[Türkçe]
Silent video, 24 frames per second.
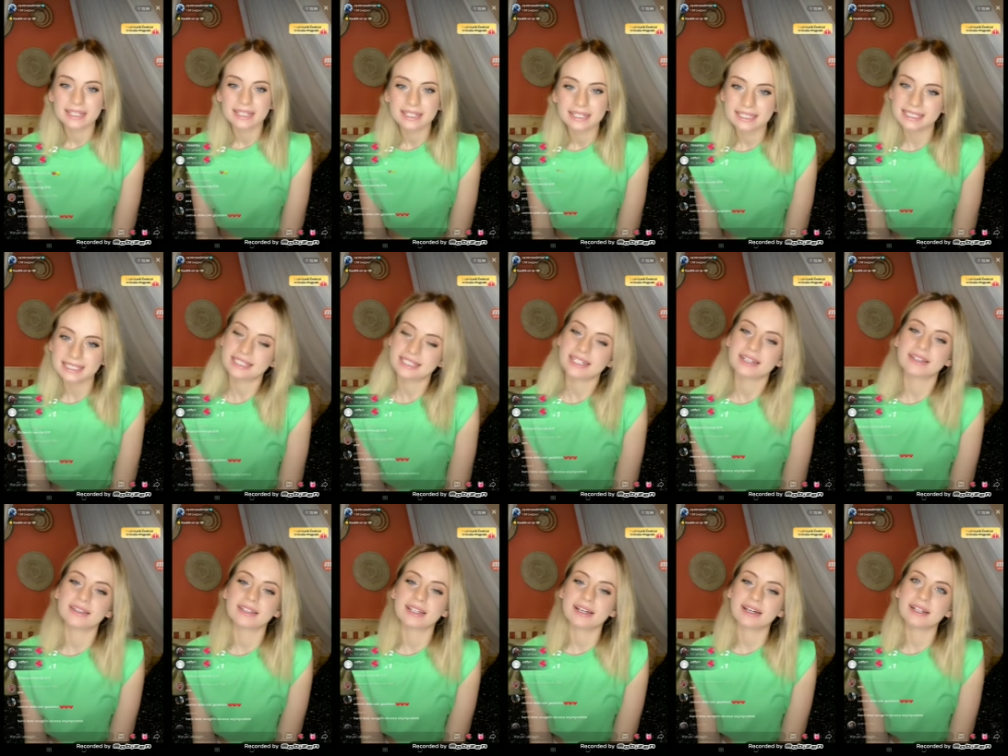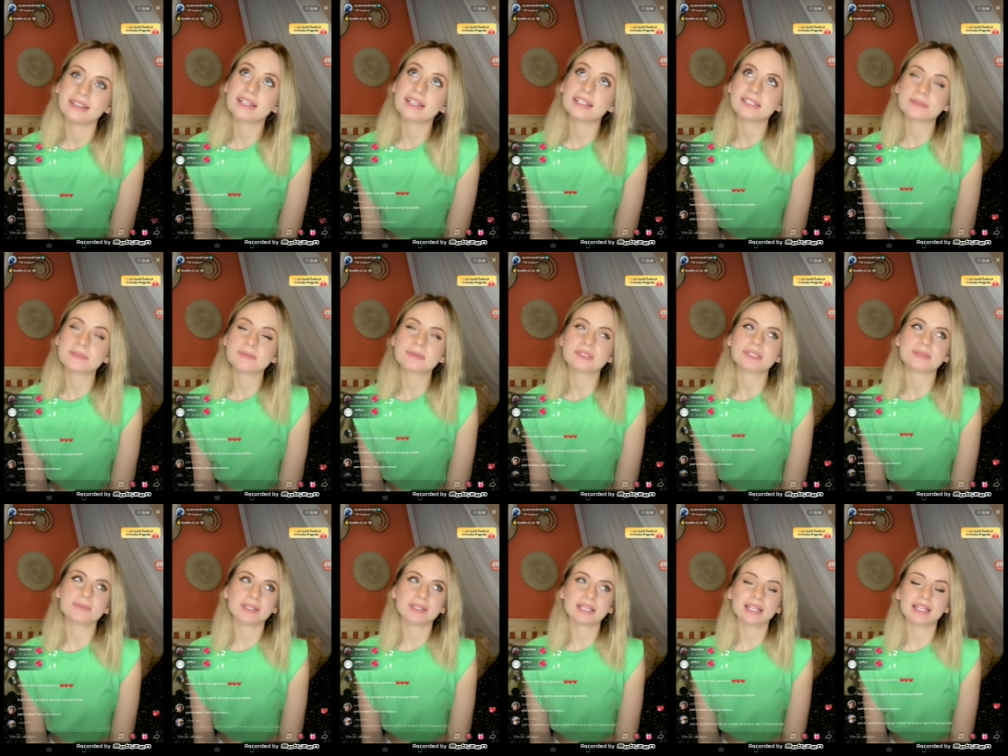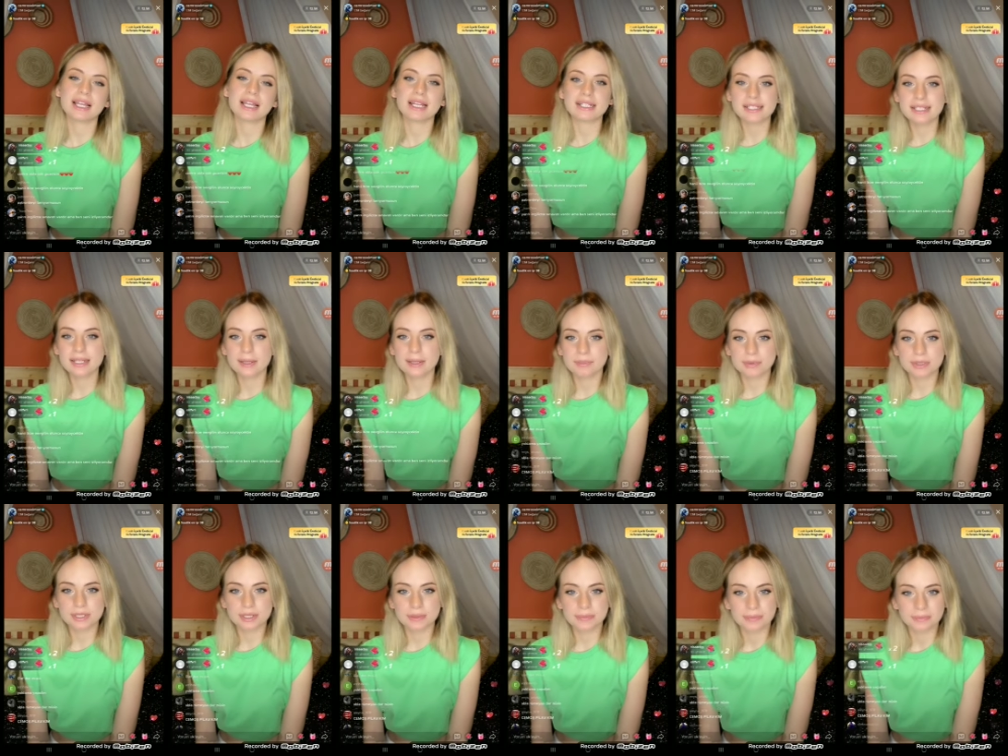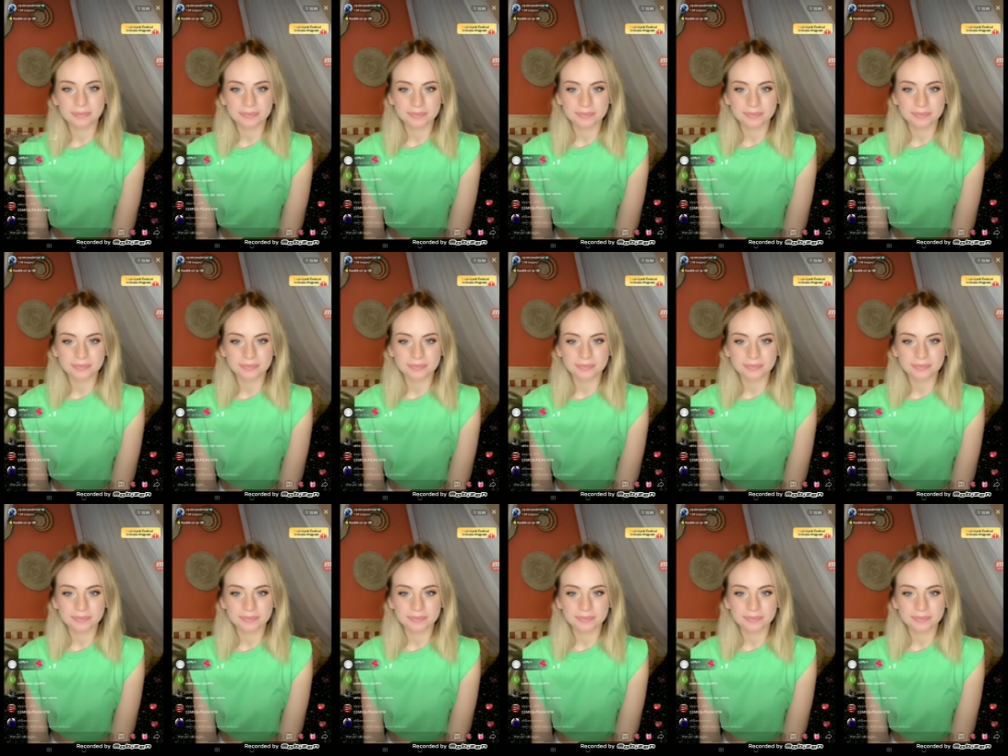İnşallah Allah nasıl kısmet ederse yapacağım.